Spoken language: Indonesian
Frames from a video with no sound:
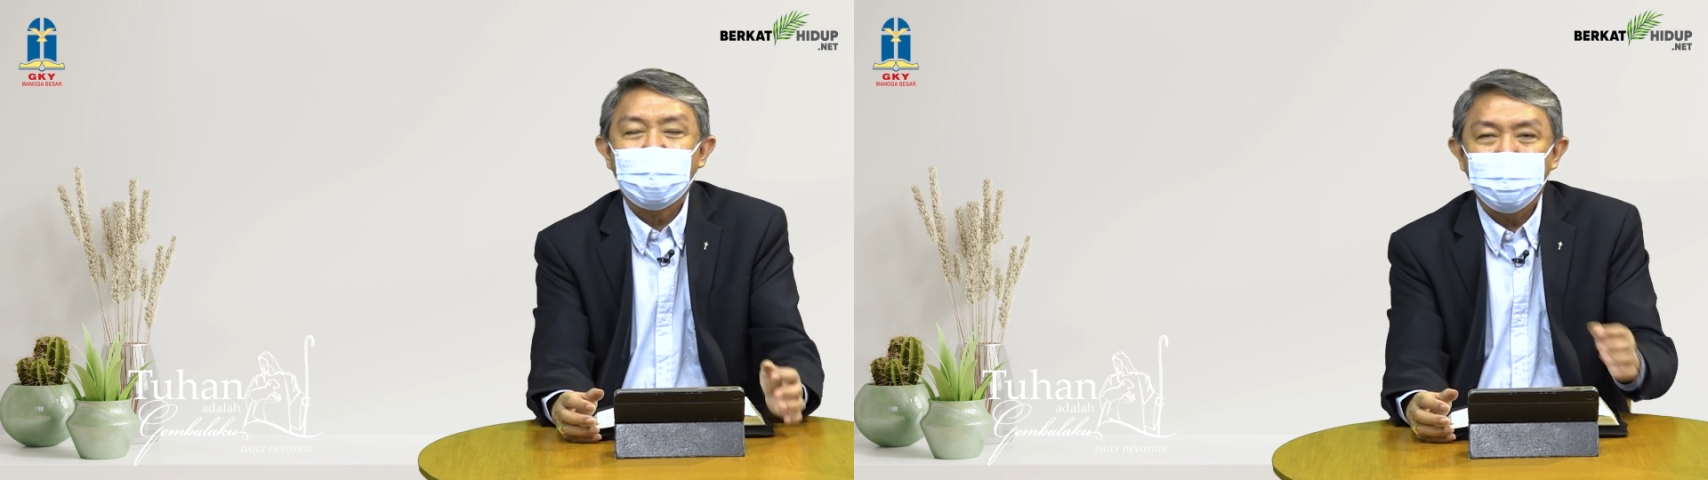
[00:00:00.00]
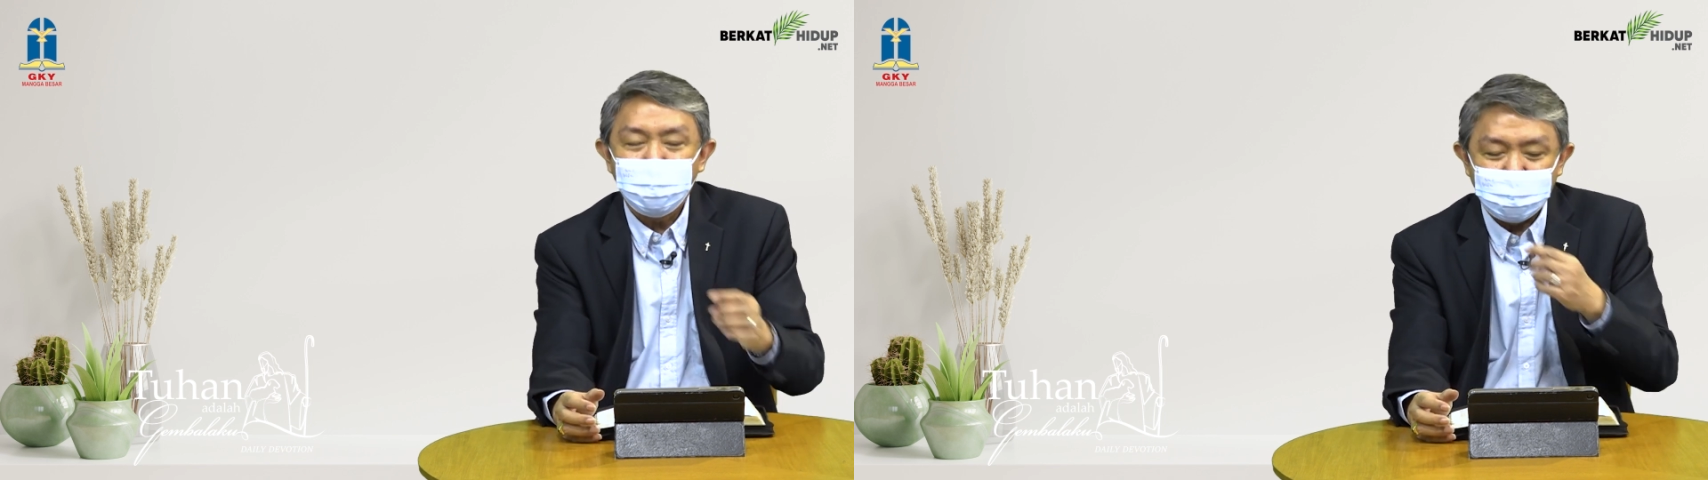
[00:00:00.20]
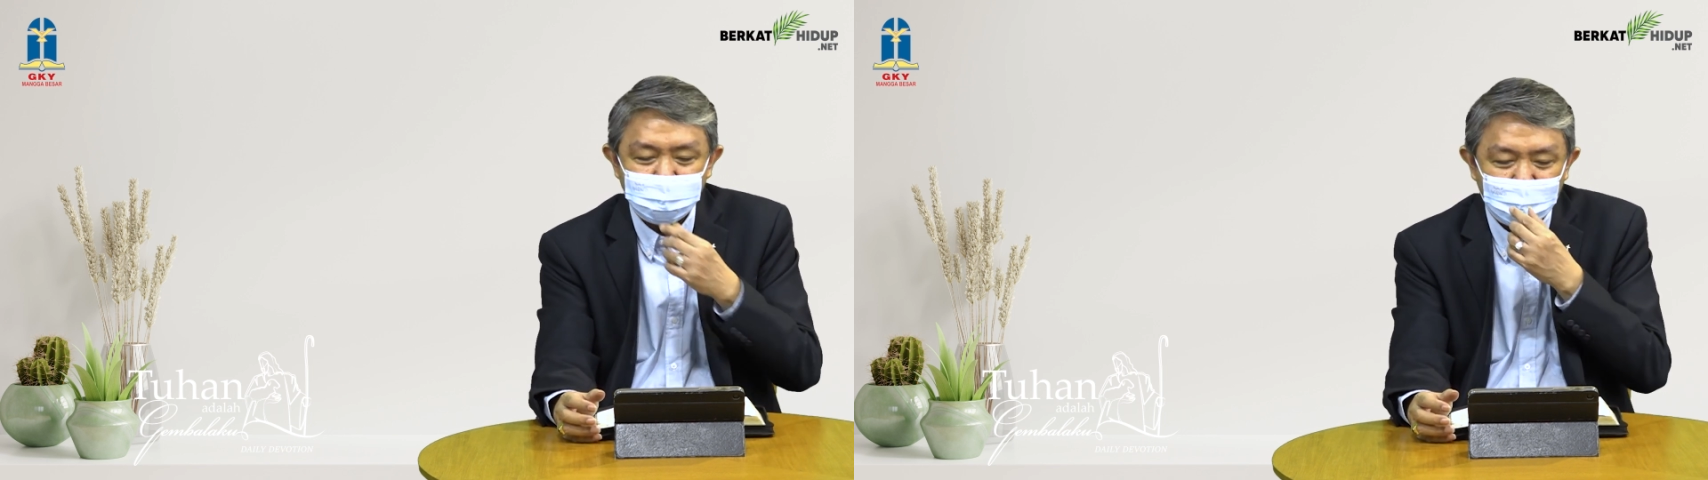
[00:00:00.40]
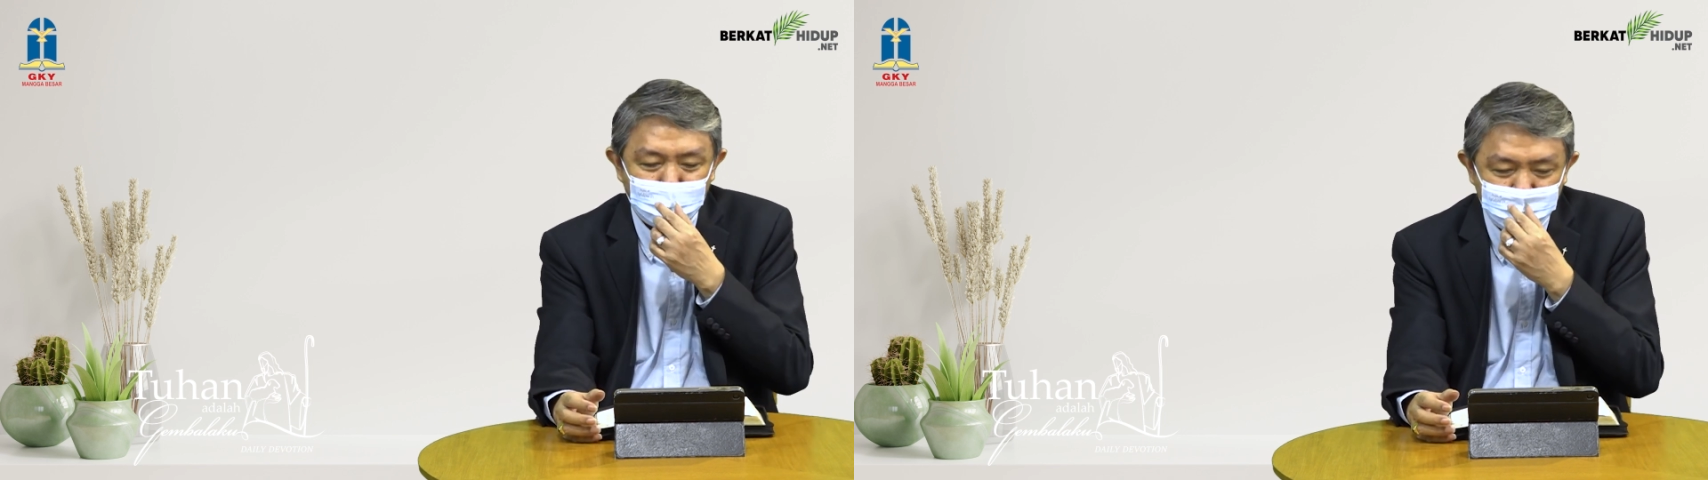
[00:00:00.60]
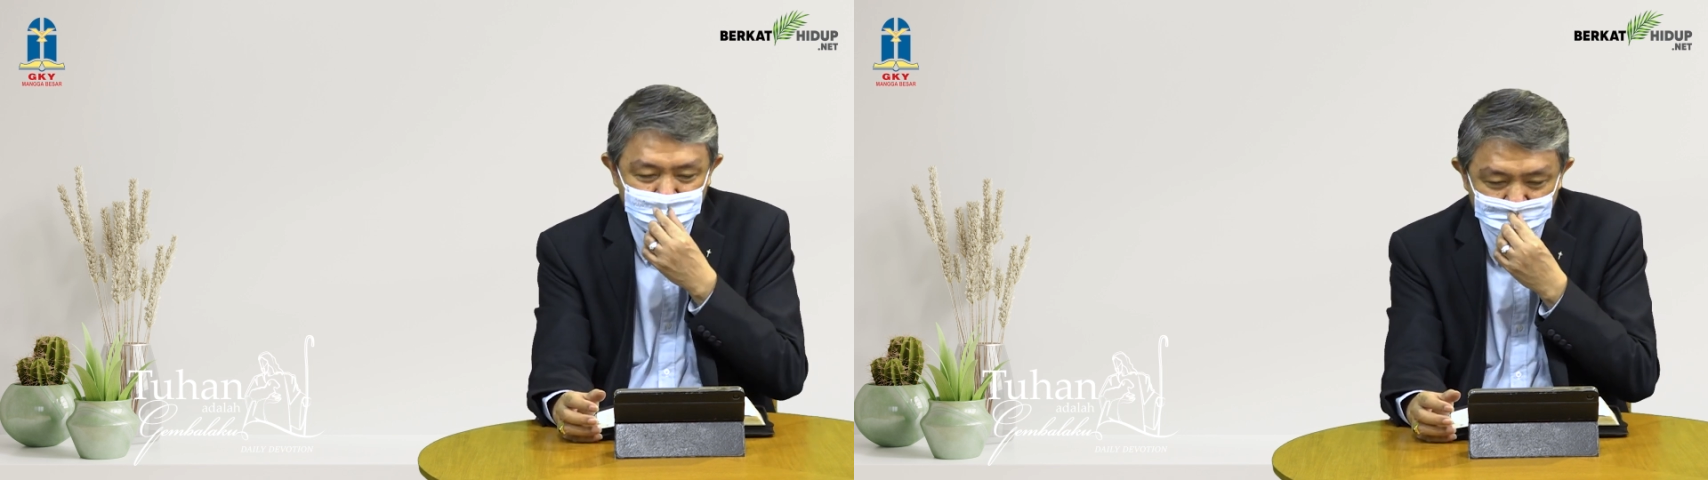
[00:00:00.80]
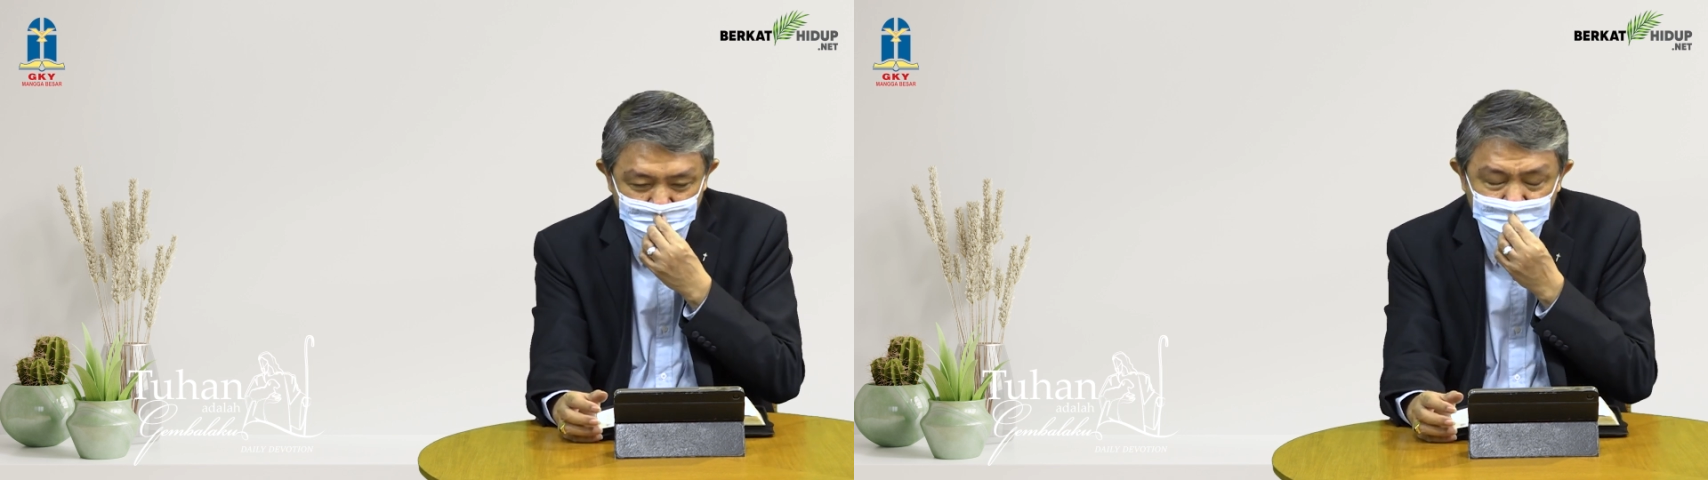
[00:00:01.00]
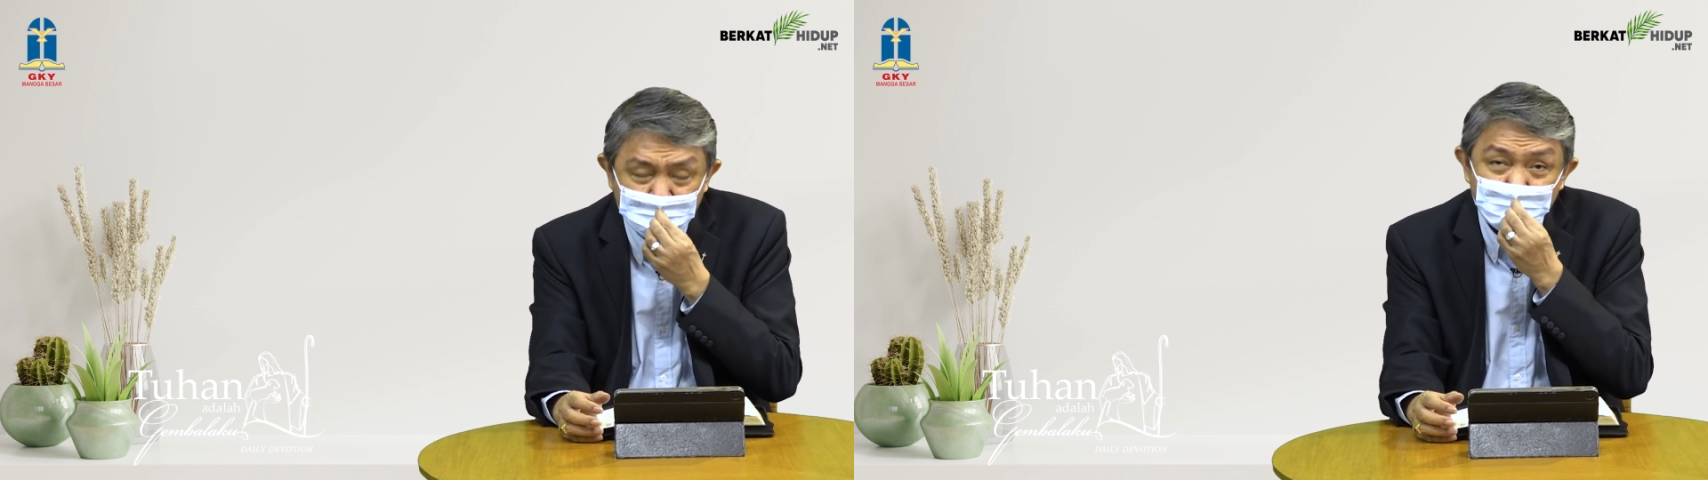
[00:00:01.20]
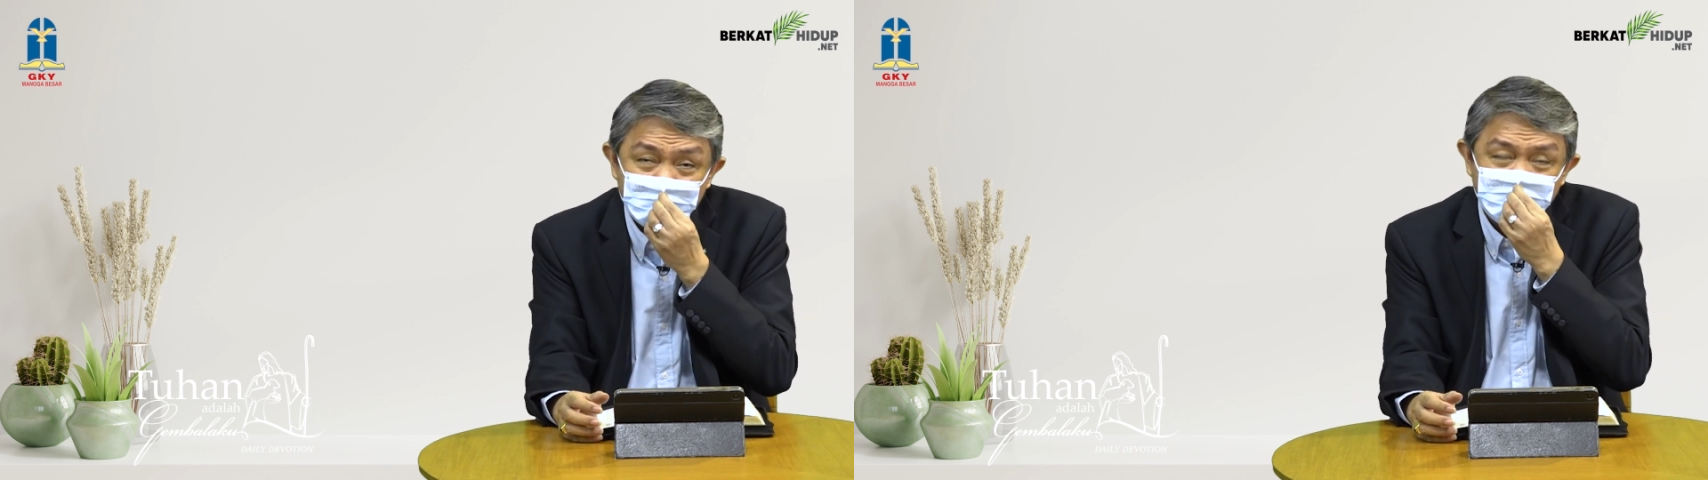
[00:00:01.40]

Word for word: ambisi-ambisi kita